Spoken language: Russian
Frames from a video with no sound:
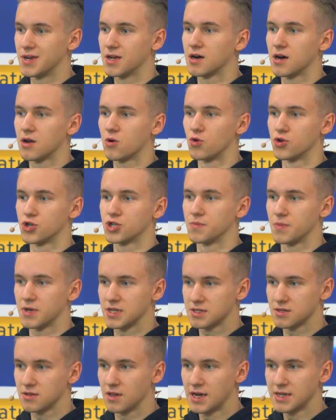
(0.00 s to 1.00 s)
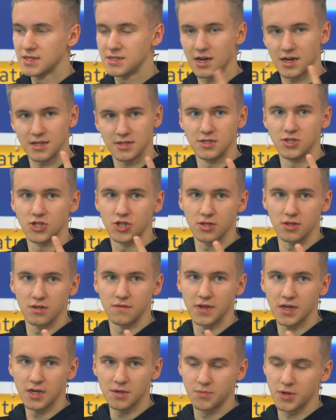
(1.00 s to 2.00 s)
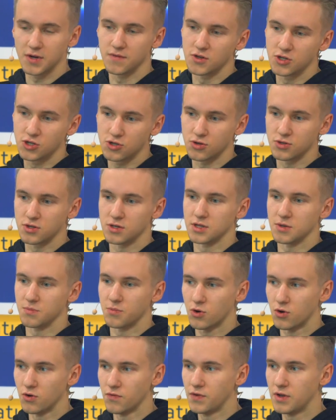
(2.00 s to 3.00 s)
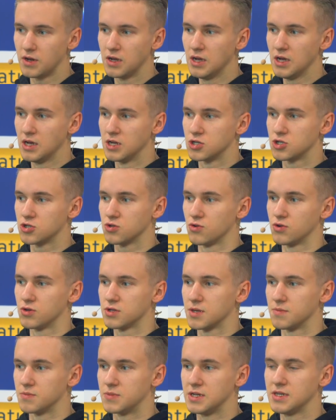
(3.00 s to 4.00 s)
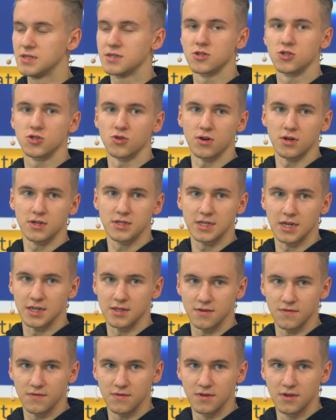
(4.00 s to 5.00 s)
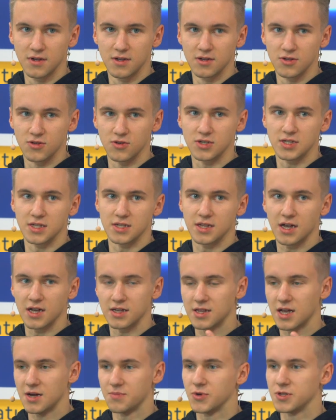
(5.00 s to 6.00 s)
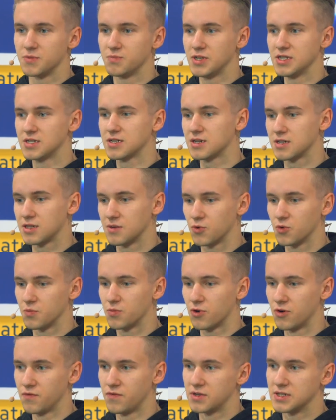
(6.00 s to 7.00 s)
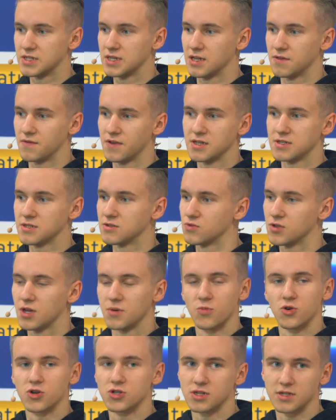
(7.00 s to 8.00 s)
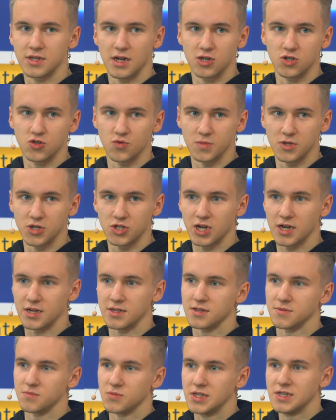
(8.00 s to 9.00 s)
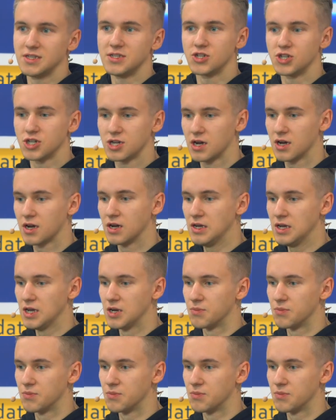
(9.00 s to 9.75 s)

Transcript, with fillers: при хорошем раскладе, один человек, привлеченный на профиль, стоит стоит там 30-40 центов. То есть это одна подписка на мой профиль, соответственно, там можно дальше умножать. Там, тысяча